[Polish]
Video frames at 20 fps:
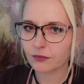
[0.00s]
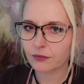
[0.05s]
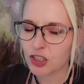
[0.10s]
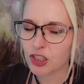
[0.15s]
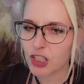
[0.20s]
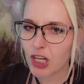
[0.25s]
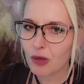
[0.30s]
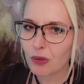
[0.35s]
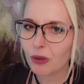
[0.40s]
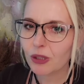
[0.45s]

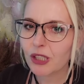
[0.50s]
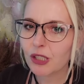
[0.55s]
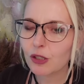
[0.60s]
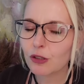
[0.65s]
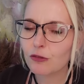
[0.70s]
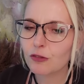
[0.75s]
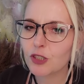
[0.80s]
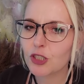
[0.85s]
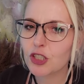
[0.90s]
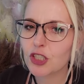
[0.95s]
Ciało
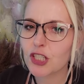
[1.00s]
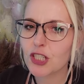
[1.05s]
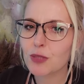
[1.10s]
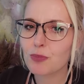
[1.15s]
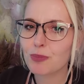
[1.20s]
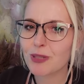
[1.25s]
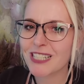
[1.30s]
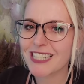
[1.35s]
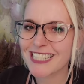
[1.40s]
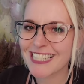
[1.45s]
kierownicze
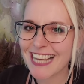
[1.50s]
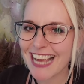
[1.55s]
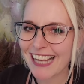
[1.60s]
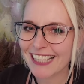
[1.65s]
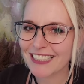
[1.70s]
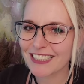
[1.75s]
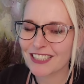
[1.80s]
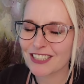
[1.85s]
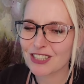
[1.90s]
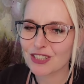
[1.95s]

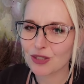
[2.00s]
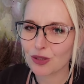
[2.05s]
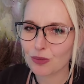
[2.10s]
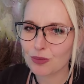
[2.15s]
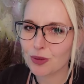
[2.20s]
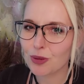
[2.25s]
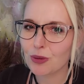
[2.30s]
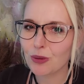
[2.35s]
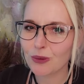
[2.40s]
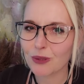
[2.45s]
specjalnie
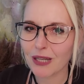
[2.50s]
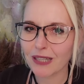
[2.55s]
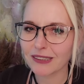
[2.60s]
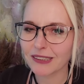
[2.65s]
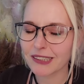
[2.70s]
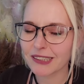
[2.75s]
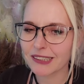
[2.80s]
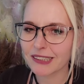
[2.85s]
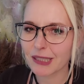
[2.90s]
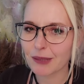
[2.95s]
zrobiło na
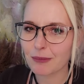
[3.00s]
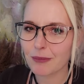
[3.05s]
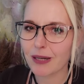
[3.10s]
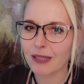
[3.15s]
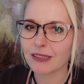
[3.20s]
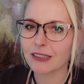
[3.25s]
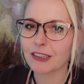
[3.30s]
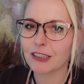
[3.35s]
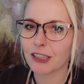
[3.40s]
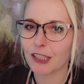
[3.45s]
ten
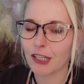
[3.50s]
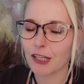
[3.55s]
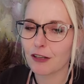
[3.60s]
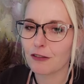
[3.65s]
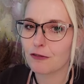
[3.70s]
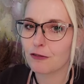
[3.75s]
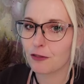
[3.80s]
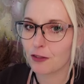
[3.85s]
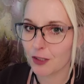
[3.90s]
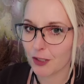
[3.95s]
temat e,
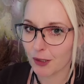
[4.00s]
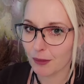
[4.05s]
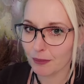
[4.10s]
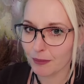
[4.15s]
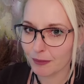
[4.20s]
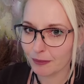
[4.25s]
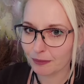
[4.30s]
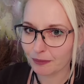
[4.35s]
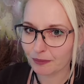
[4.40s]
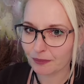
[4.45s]
film,
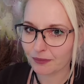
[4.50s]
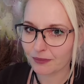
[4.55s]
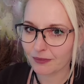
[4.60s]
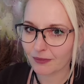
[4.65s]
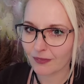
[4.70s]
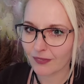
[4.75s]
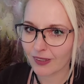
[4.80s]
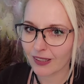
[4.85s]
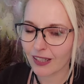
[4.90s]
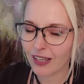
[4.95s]

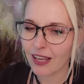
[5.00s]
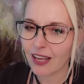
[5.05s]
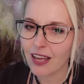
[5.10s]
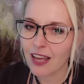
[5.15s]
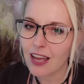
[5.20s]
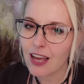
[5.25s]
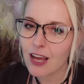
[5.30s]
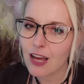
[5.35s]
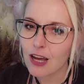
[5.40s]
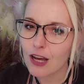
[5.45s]

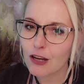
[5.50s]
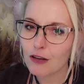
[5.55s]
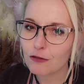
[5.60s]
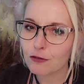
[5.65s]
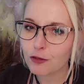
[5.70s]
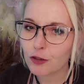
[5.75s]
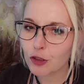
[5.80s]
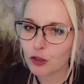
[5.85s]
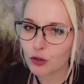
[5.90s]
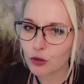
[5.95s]
e,
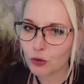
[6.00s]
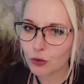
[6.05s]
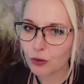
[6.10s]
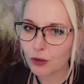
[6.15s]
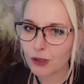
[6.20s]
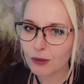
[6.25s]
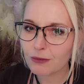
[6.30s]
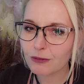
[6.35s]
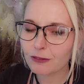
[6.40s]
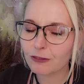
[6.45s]
w
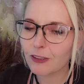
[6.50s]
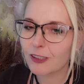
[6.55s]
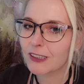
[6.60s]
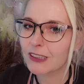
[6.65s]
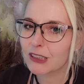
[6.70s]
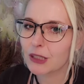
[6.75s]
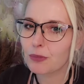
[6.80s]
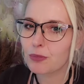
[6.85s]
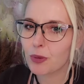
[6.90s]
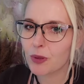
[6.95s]
którym
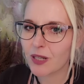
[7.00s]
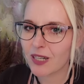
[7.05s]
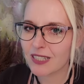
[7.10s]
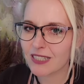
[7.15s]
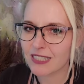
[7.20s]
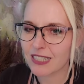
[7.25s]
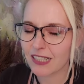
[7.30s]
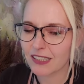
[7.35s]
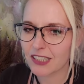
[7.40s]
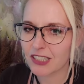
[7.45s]
właśnie
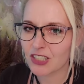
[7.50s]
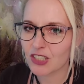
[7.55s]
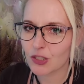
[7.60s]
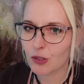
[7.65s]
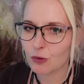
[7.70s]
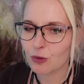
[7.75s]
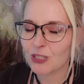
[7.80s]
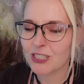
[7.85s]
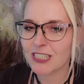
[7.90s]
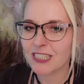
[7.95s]
pokazane
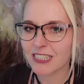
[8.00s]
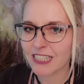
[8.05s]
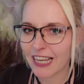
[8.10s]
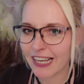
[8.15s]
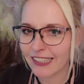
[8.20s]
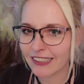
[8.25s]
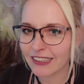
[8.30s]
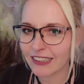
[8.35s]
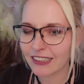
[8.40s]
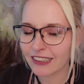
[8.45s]
są
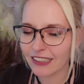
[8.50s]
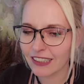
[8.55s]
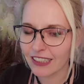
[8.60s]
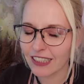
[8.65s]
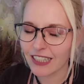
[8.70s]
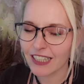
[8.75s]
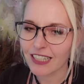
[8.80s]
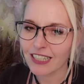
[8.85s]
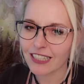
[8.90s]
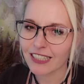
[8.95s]
sceny,
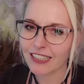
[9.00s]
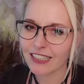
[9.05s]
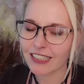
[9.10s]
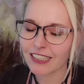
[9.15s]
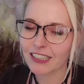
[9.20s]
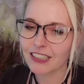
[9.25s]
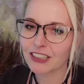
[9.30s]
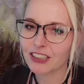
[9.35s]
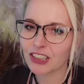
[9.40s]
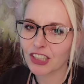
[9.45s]

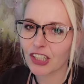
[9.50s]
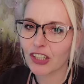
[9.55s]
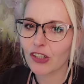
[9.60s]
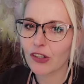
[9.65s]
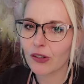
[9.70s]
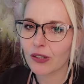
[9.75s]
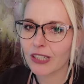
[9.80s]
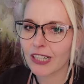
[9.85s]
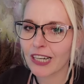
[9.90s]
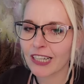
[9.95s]
gdzie
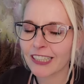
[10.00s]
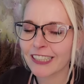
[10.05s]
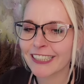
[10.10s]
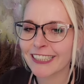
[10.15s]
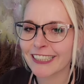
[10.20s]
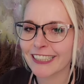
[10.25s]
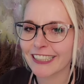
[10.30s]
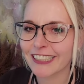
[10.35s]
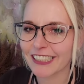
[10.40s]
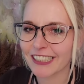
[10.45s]
Korach
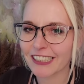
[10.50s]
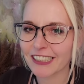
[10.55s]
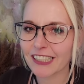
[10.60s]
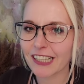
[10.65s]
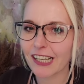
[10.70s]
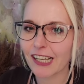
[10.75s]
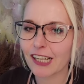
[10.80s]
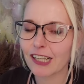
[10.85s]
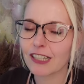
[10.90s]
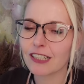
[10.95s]

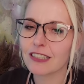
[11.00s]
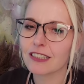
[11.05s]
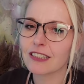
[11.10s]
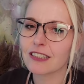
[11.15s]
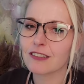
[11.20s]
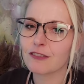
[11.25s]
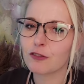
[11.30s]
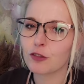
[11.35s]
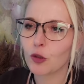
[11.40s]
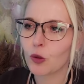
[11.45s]
ginie
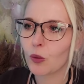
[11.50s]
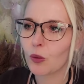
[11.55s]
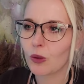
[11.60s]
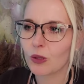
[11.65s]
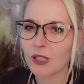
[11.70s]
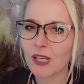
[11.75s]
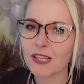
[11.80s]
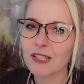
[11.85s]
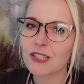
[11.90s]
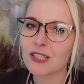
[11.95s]

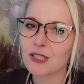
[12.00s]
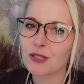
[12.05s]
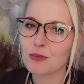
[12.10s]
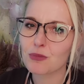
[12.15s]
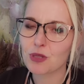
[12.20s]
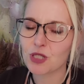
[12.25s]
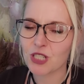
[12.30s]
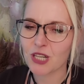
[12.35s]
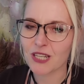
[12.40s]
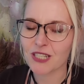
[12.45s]
wchłonięty
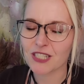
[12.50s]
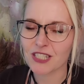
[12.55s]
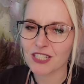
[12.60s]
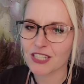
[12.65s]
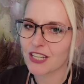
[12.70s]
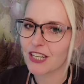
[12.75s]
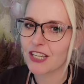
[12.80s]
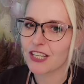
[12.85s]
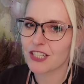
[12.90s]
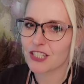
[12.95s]
przez
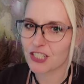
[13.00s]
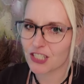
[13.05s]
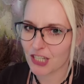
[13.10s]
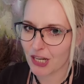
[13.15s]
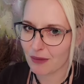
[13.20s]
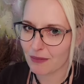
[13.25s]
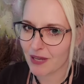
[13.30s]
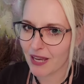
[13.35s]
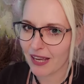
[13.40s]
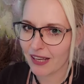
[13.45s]

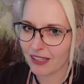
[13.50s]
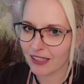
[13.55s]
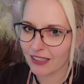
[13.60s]
ziemię.